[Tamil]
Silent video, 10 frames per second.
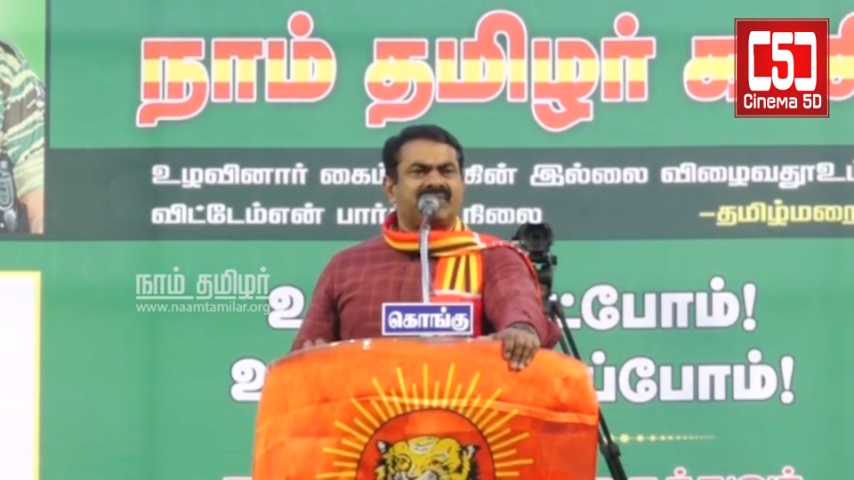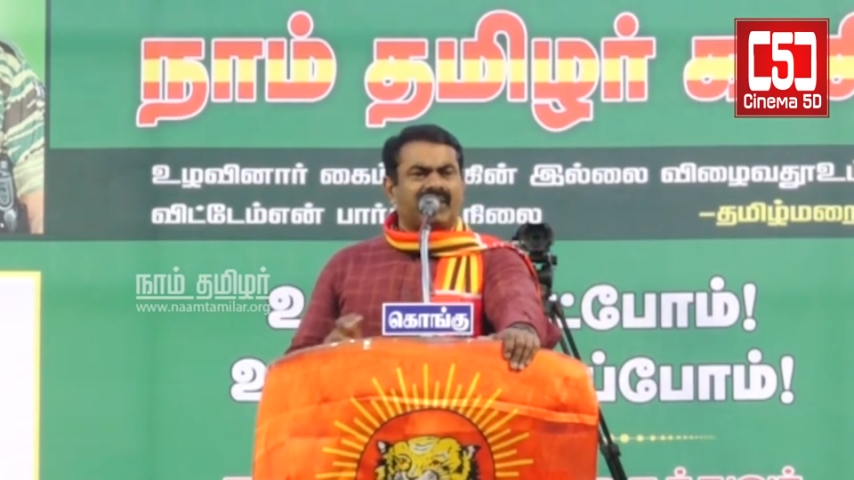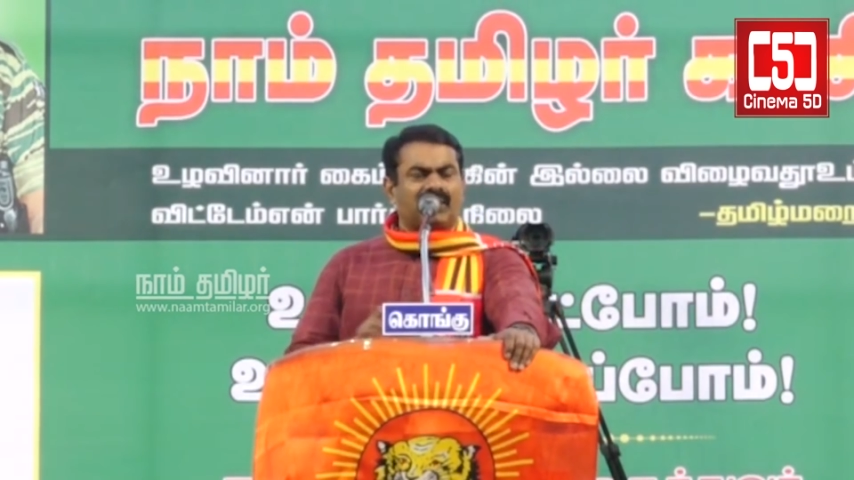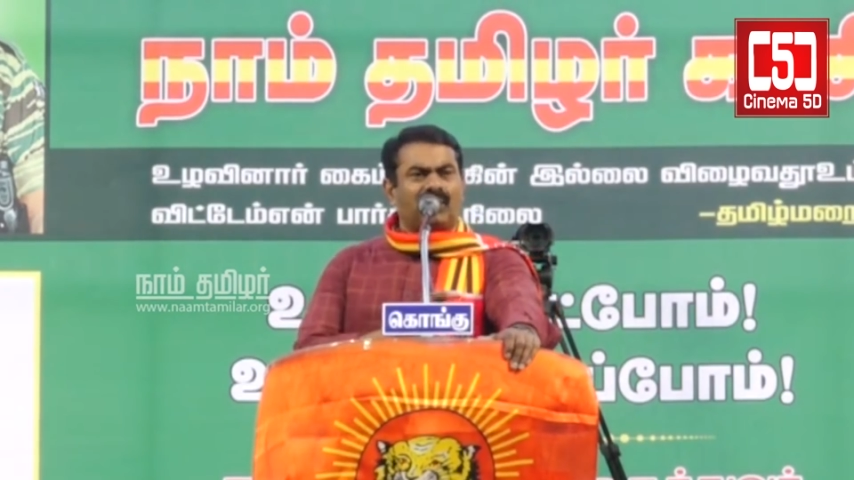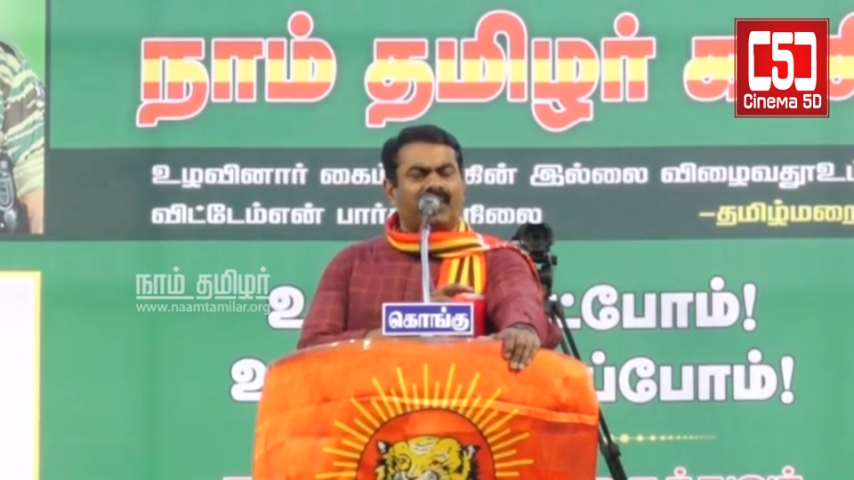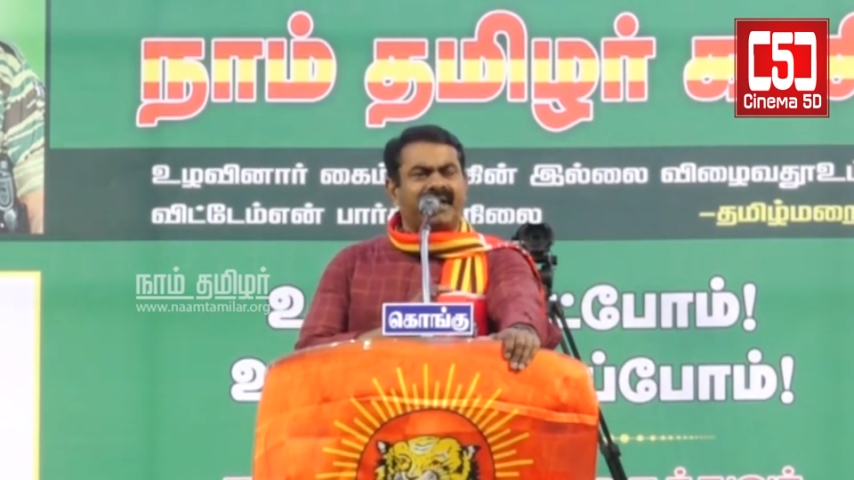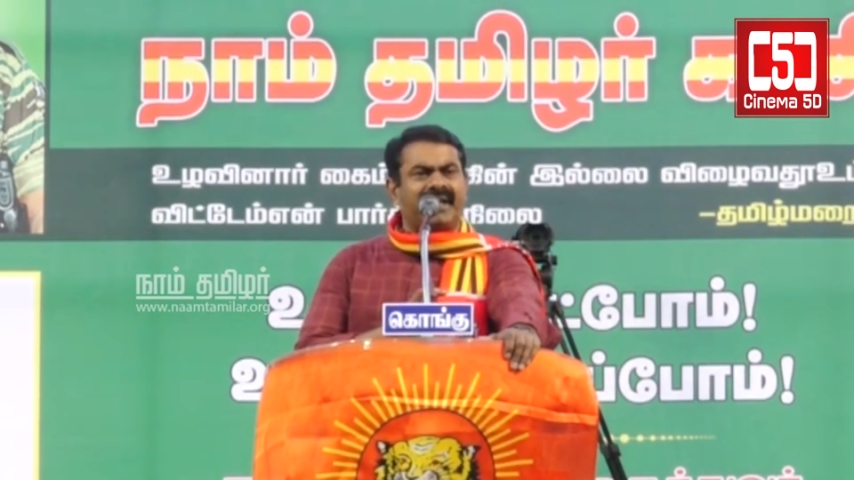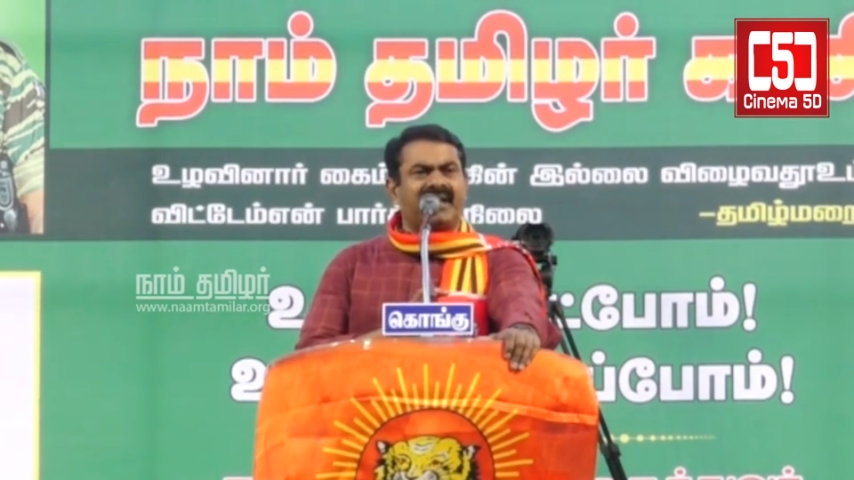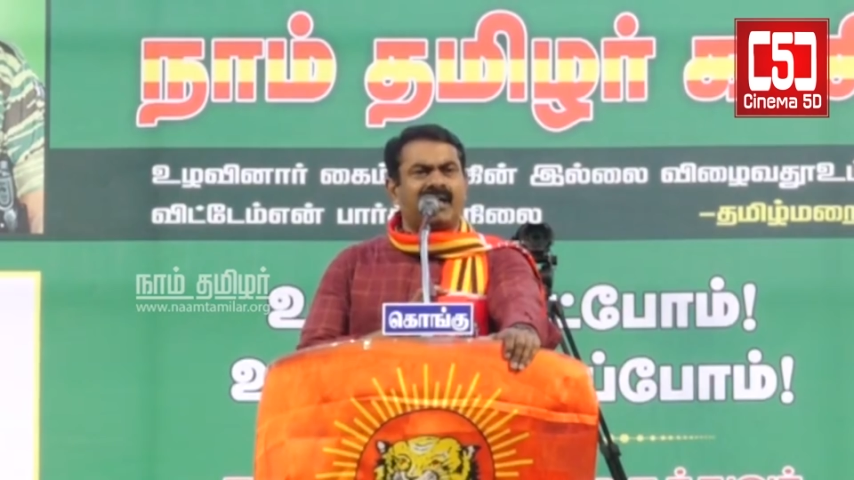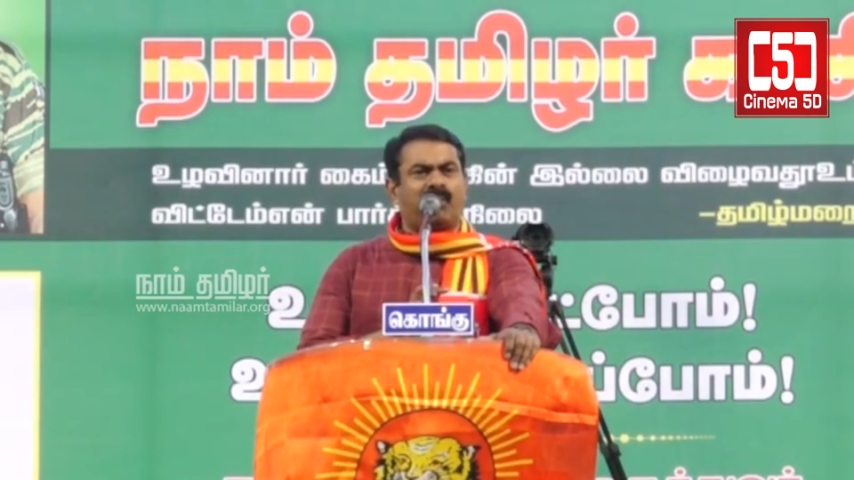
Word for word: இவர்களுடைய